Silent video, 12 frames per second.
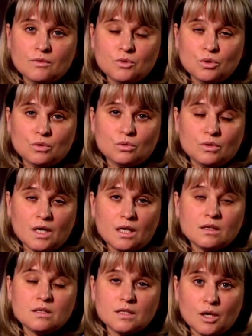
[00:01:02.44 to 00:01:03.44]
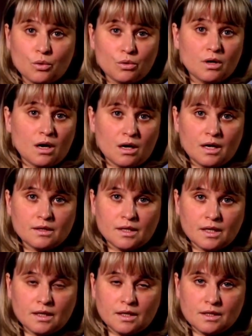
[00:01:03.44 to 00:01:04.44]
всю эту данность такой, какая
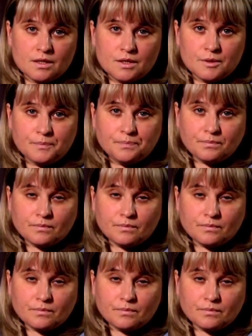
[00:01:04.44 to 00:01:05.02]
она есть.